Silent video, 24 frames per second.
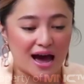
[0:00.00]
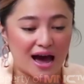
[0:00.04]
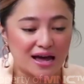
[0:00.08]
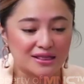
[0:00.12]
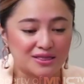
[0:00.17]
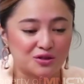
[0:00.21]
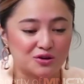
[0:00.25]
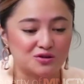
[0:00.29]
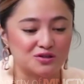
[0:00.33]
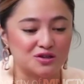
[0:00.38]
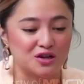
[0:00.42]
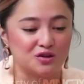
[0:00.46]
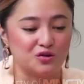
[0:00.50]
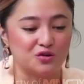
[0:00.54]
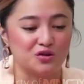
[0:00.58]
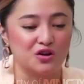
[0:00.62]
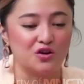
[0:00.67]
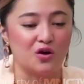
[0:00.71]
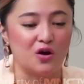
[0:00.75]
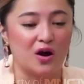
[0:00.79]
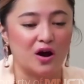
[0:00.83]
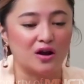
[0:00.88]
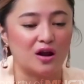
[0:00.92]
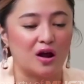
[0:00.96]
terus ya gitu
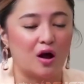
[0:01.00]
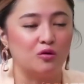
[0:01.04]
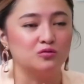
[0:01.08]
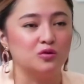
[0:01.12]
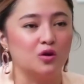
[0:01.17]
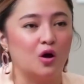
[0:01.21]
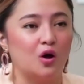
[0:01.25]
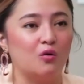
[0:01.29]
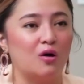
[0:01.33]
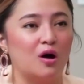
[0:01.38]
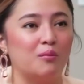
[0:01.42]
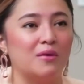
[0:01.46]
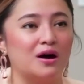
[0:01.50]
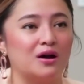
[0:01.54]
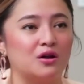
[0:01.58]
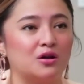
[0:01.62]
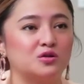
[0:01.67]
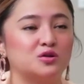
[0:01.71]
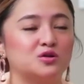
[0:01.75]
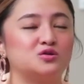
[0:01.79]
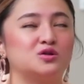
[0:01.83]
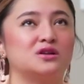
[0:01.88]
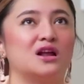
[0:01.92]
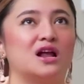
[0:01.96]
didoain Allah Akbar
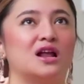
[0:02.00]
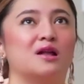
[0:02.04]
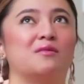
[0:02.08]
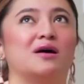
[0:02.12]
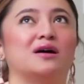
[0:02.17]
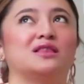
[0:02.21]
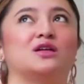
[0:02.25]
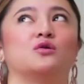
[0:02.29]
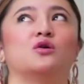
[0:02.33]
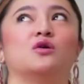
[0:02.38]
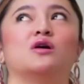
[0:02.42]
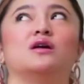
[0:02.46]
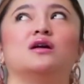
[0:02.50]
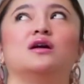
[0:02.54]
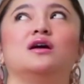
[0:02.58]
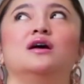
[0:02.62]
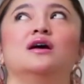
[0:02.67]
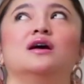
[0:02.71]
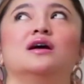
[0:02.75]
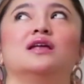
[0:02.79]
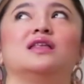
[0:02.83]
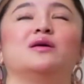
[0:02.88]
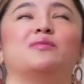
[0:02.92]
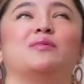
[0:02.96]
terus sedalam hati gue
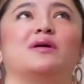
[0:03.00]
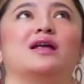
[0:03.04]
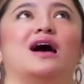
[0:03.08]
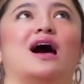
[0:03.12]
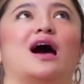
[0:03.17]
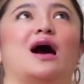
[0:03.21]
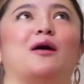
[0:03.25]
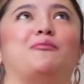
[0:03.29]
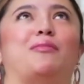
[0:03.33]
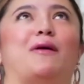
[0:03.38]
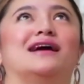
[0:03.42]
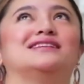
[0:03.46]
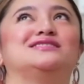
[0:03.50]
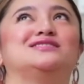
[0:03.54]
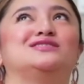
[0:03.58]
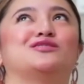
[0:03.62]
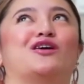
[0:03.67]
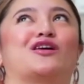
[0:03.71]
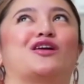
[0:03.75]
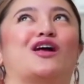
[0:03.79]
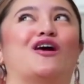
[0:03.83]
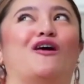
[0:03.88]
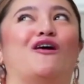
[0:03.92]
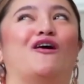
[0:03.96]
nih pada ngapain sih
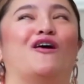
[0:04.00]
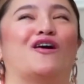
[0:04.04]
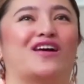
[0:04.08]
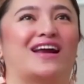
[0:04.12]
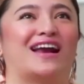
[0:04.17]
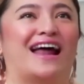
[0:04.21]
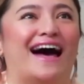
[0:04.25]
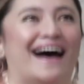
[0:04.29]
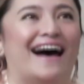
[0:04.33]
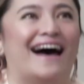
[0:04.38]
orang-orang